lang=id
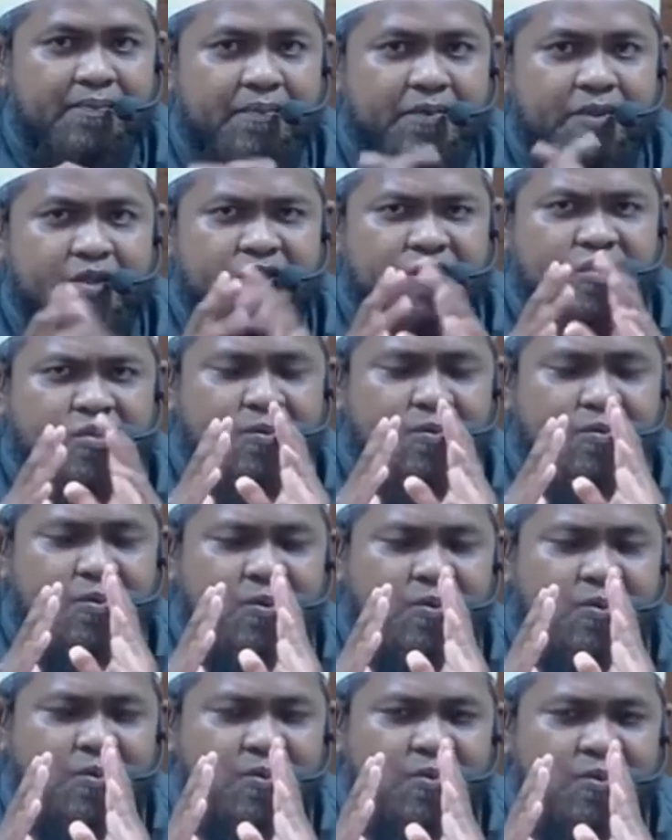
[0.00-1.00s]

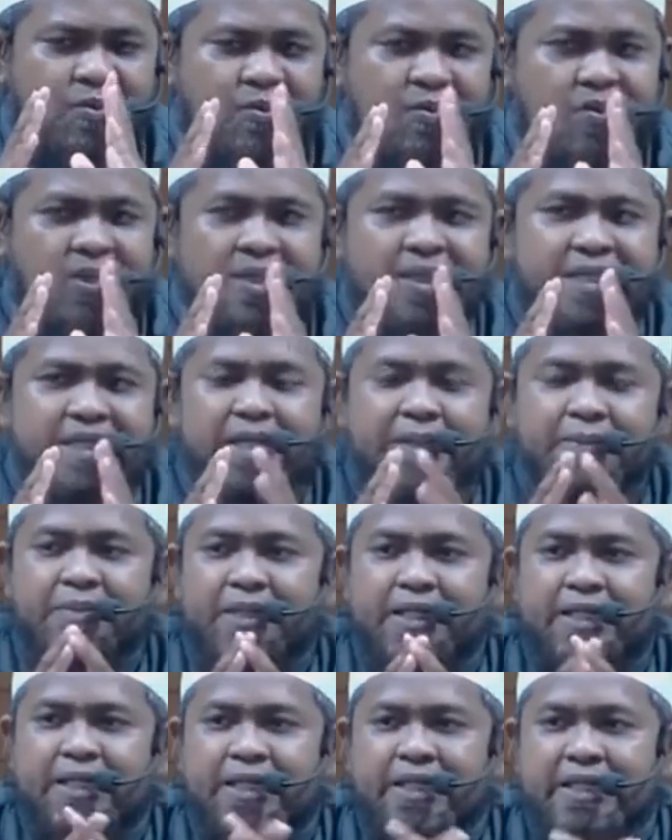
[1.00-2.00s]
semua yang
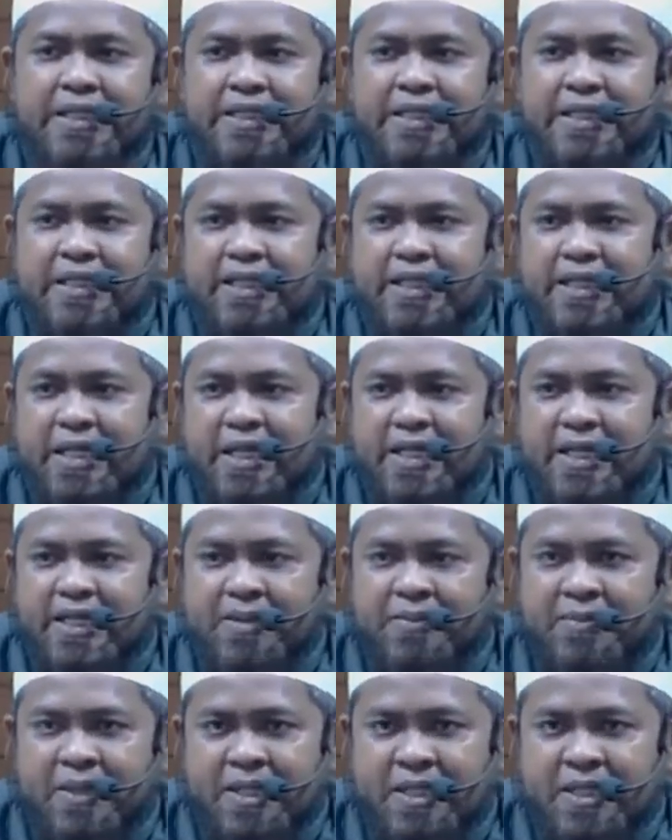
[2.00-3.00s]
berkaitan dengan
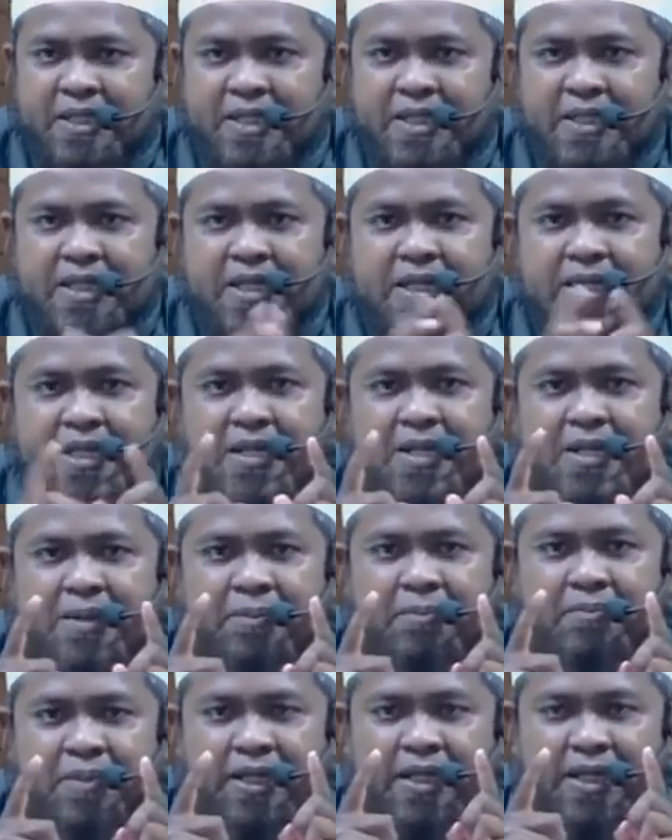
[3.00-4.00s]
ibadah
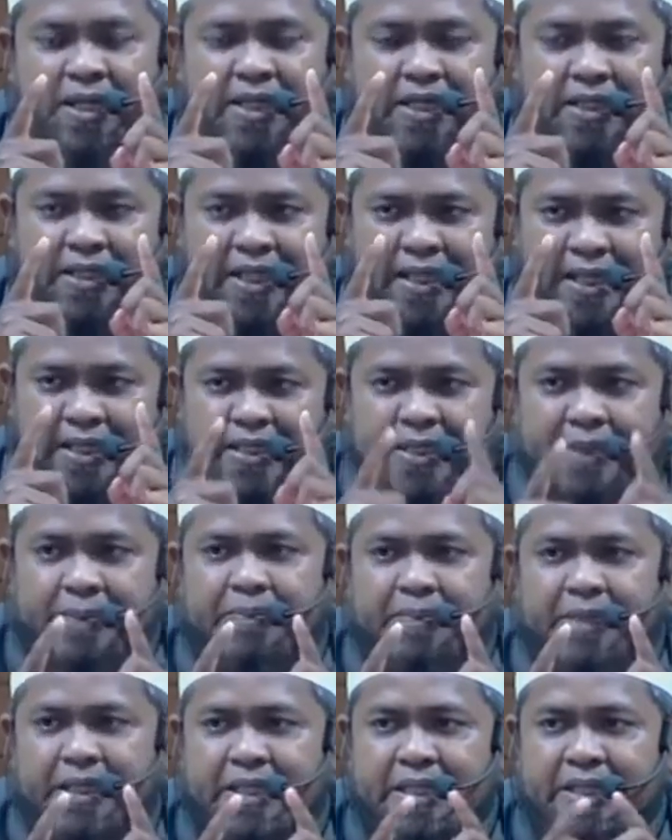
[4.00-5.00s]
mari kita
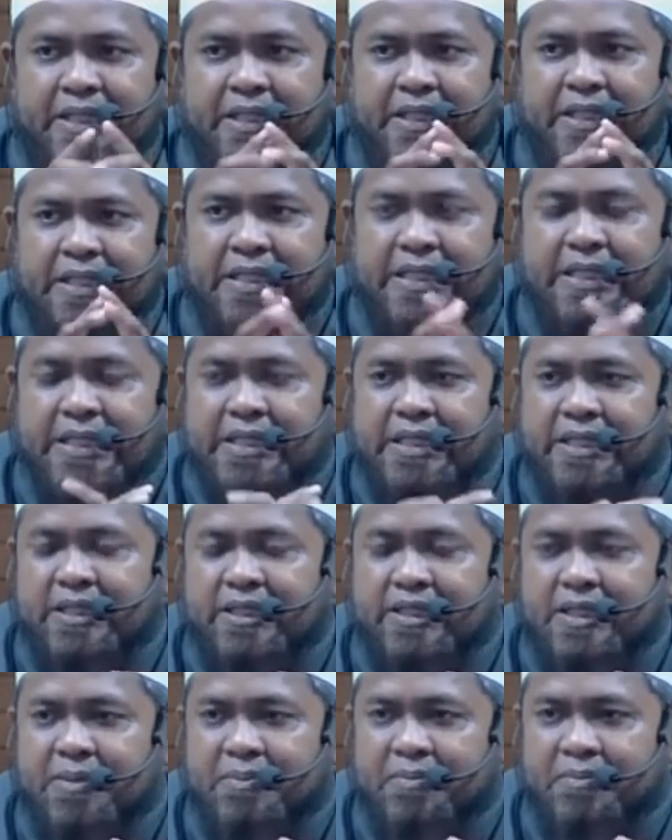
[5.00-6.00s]
hadapkan dengan
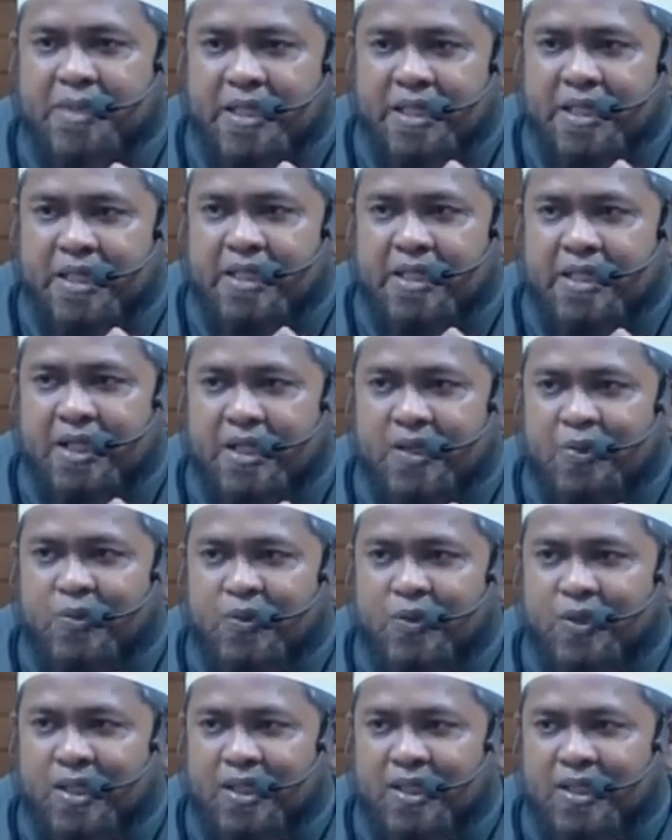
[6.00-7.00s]
timbangan
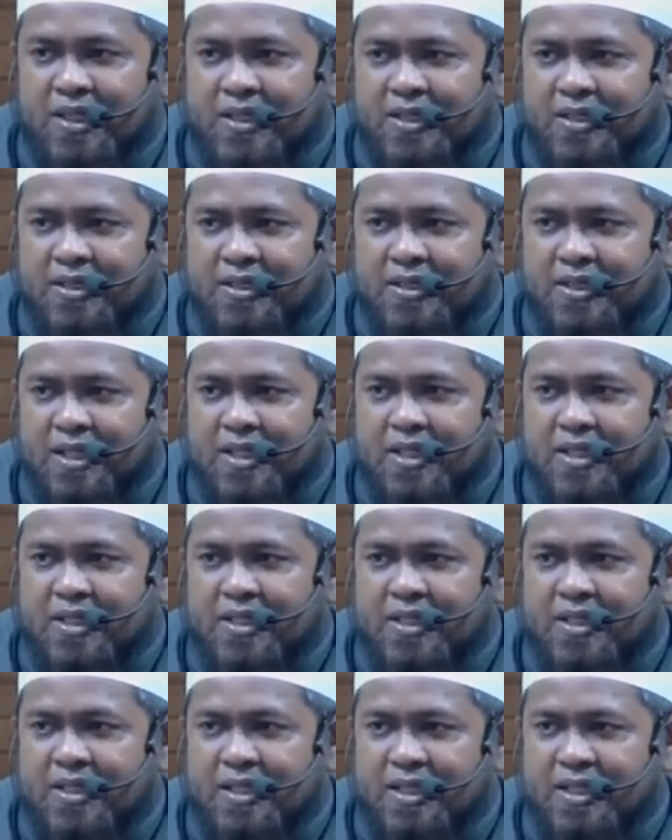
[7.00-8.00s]
Al-Qur'an dan
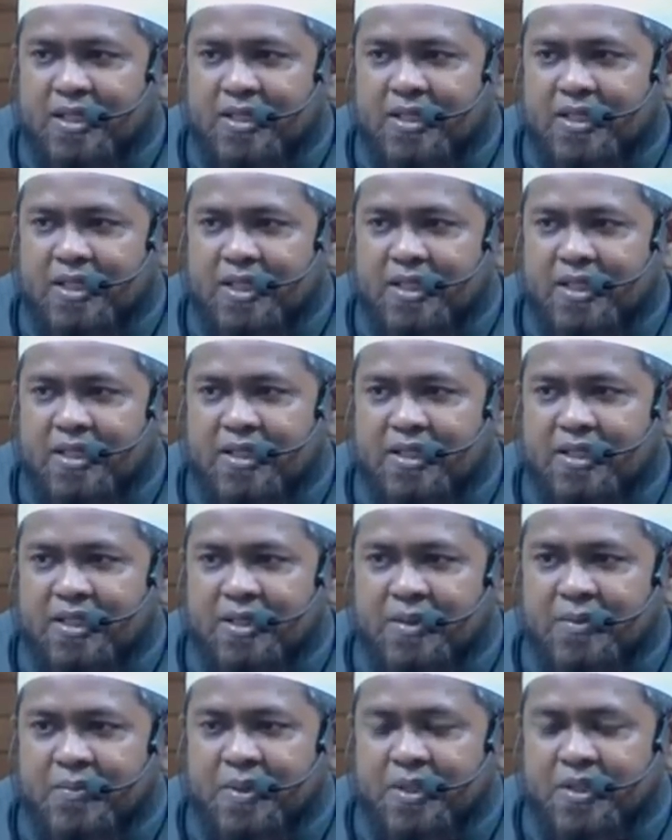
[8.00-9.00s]
hadis-hadis
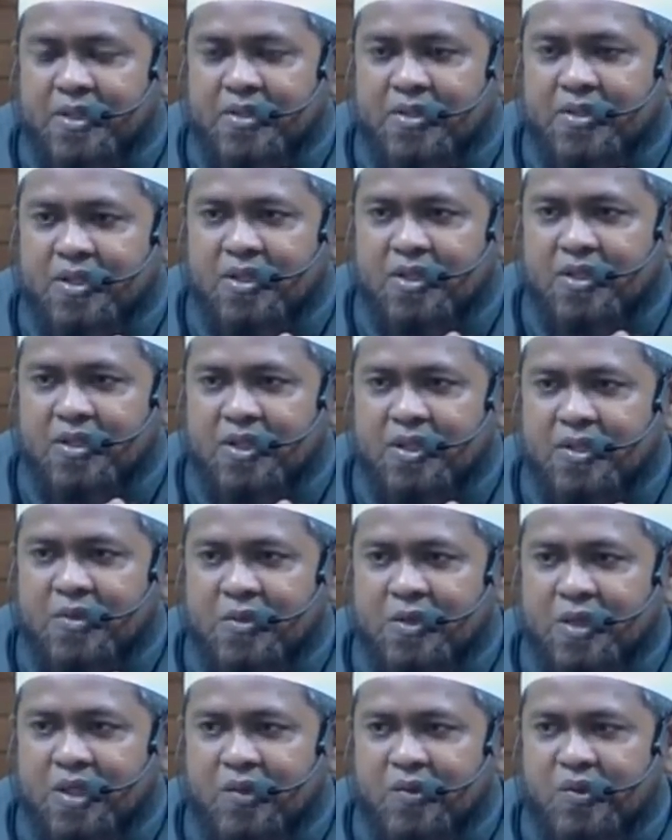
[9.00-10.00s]
Nabi
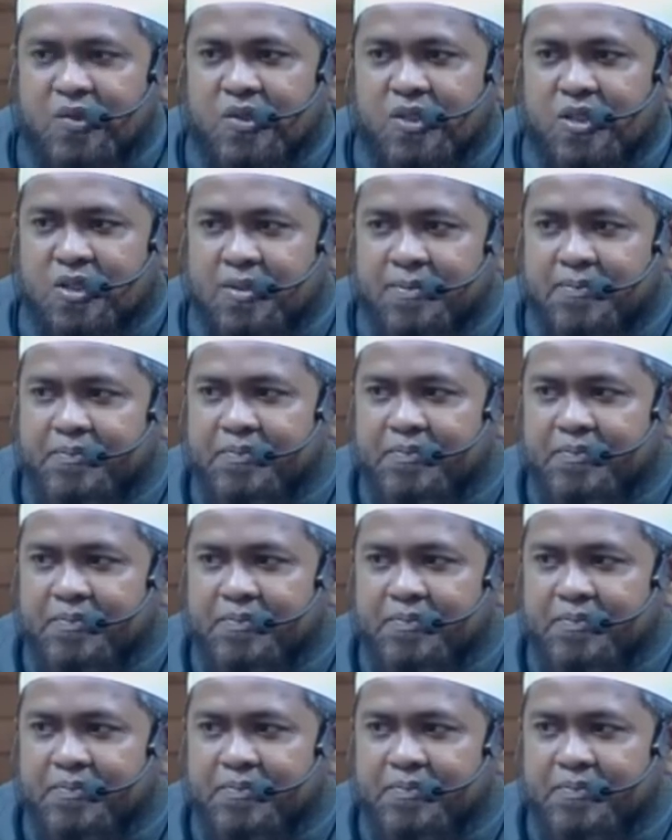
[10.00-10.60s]
sallallahu alaihi wasallam.